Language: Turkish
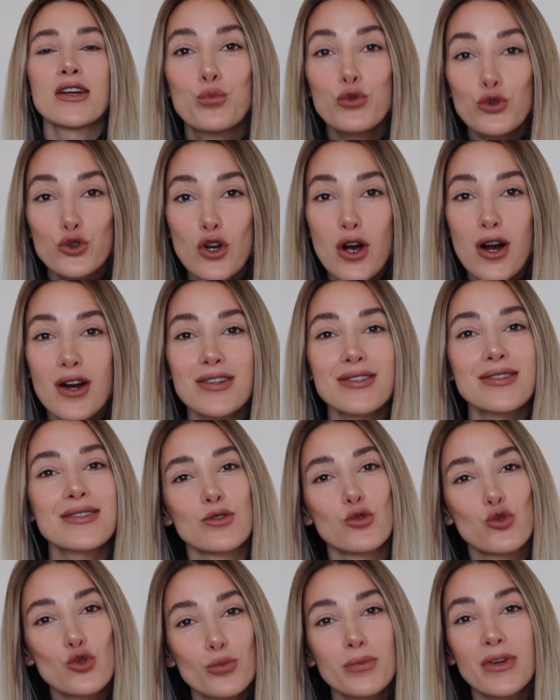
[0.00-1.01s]
bu tarz
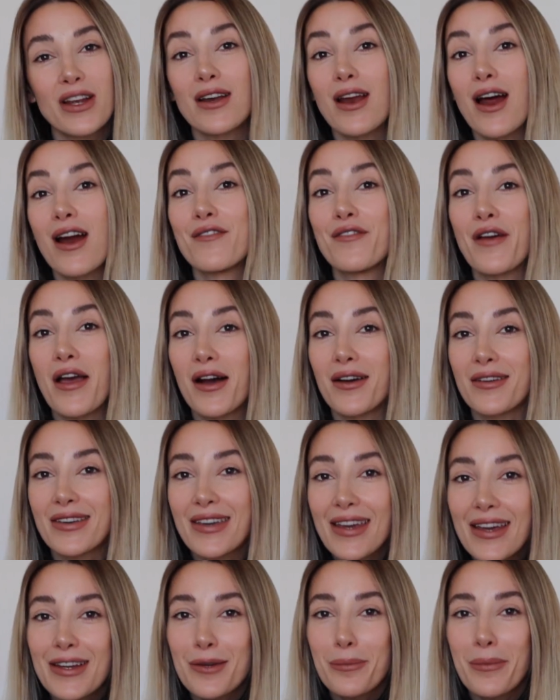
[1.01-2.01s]
cümleler veya
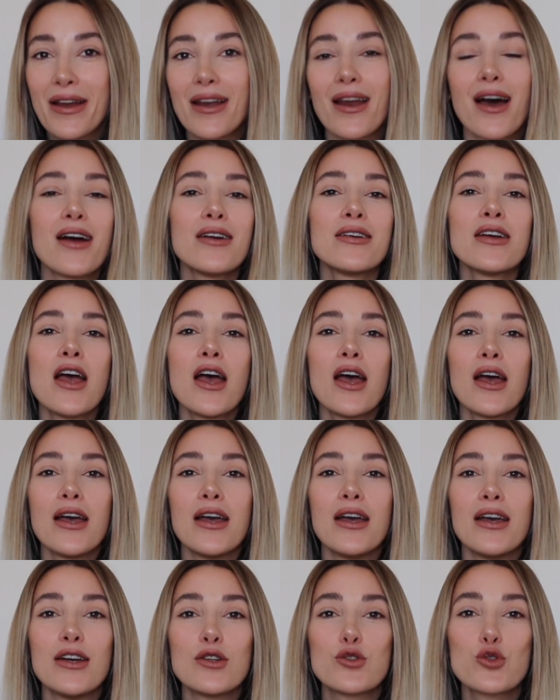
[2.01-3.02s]
kelimeler
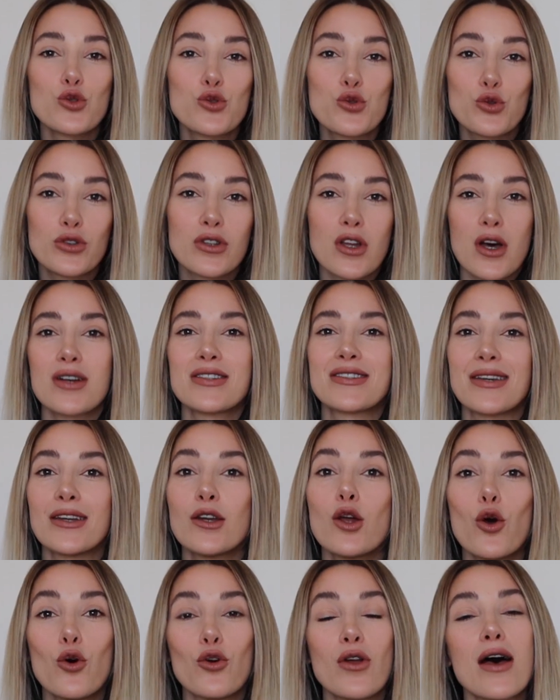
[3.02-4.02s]
e, çocukta
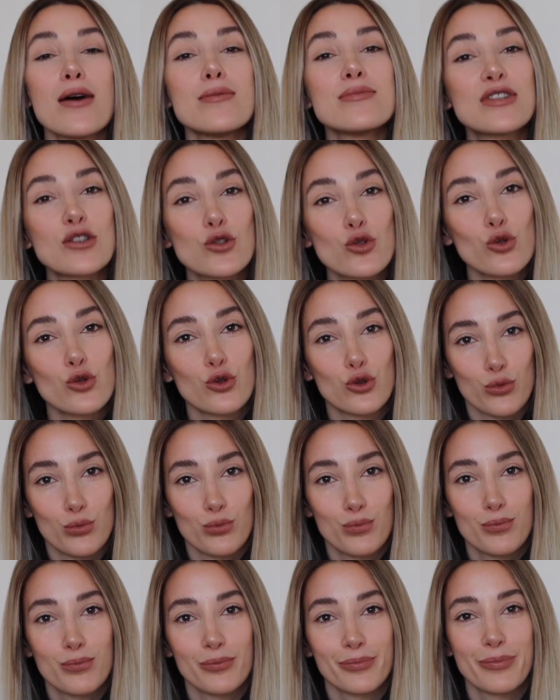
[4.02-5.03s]
seni
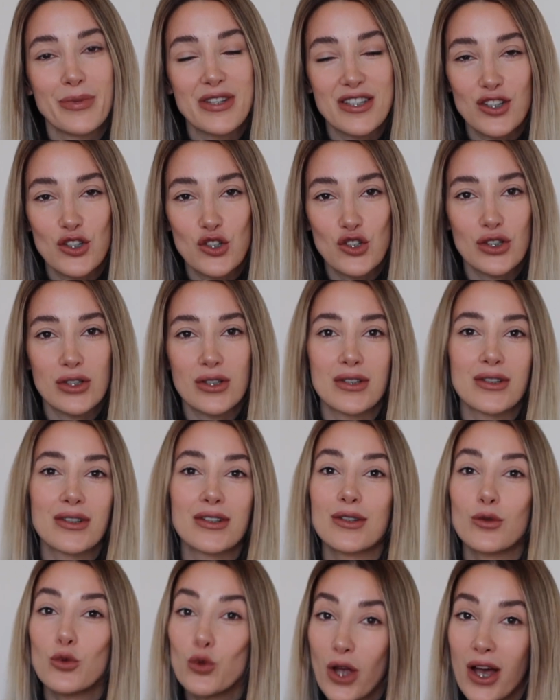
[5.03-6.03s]
önemsiyorum mesajını
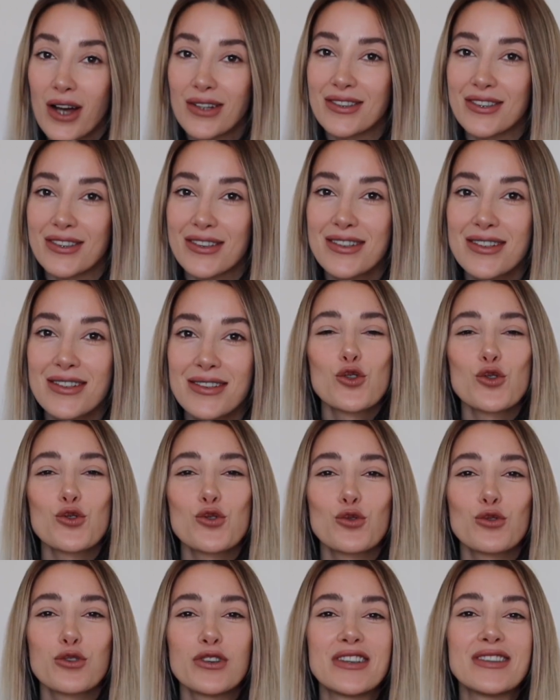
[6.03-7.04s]
uyandırır.
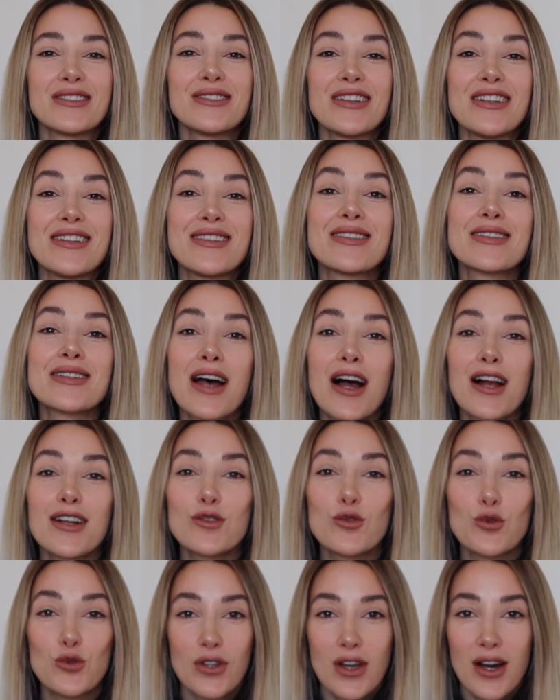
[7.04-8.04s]
Çocukların içsel
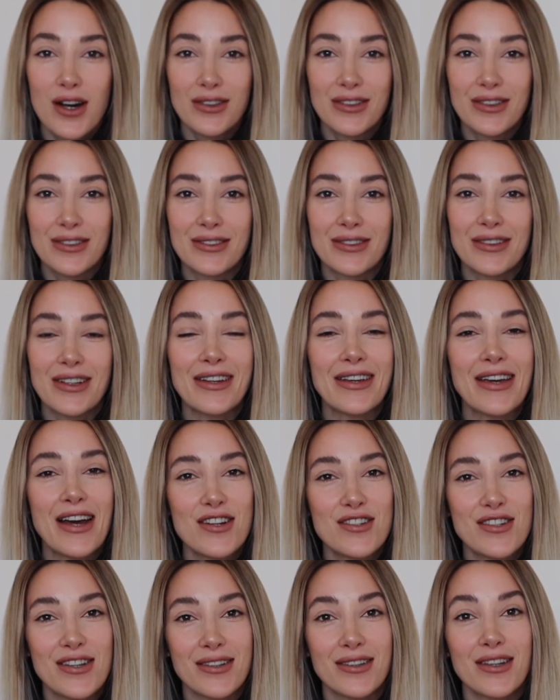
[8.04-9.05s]
dünyalarında
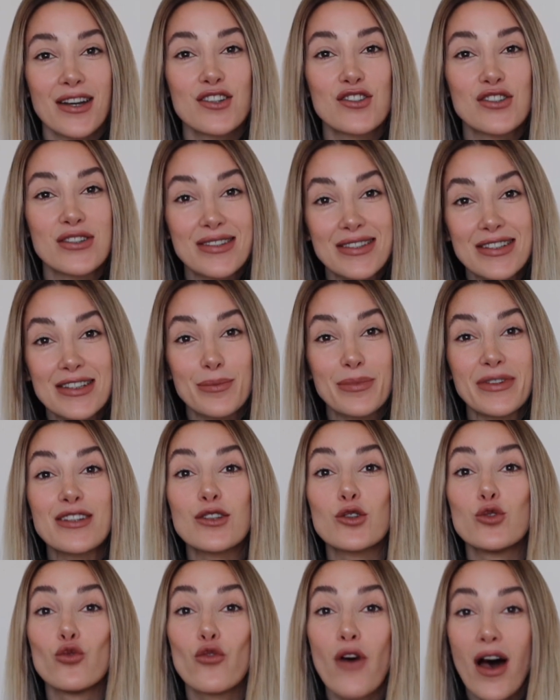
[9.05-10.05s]
gerçekten ciddi bir
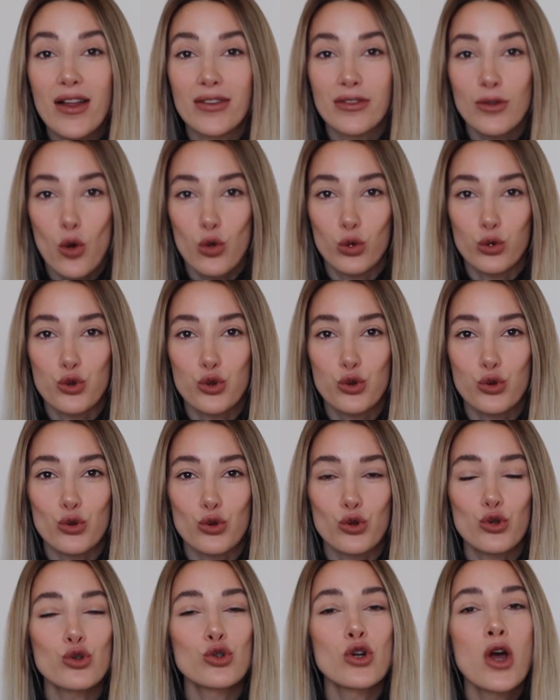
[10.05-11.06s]
güven
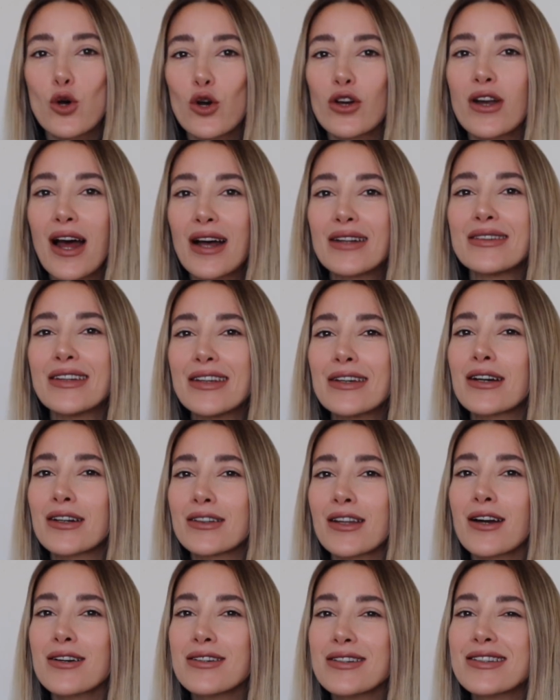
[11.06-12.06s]
oluşturur. Söylendiği
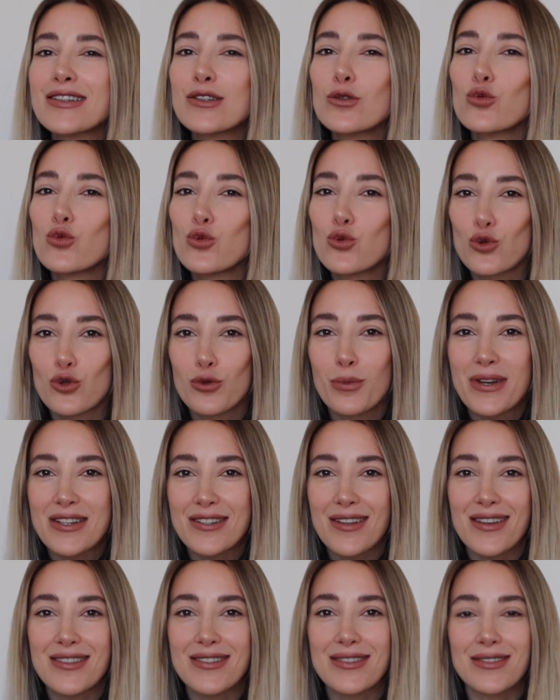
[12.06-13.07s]
kadar hızlı
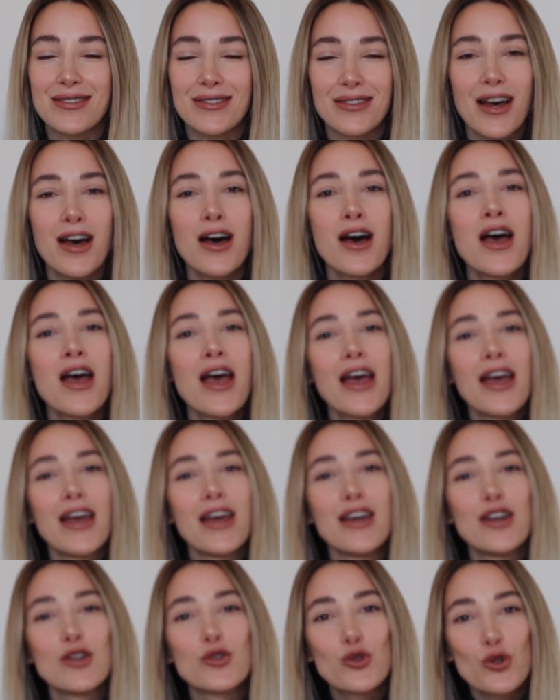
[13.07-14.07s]
unutulmaz aslında.
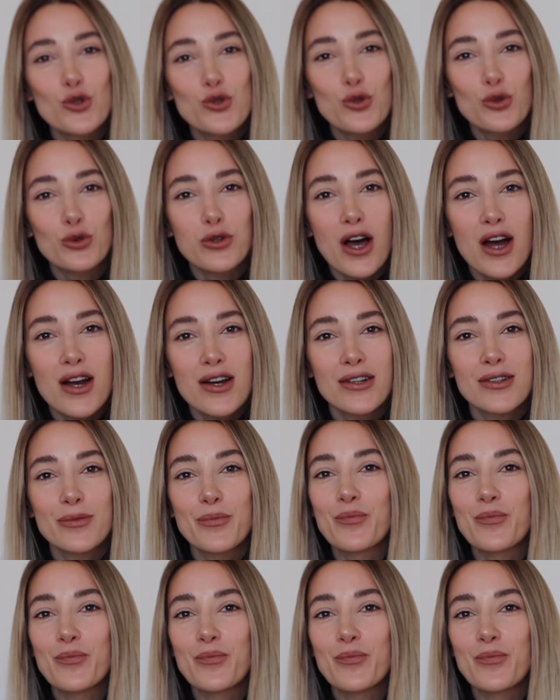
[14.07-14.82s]
Ee, çocuklar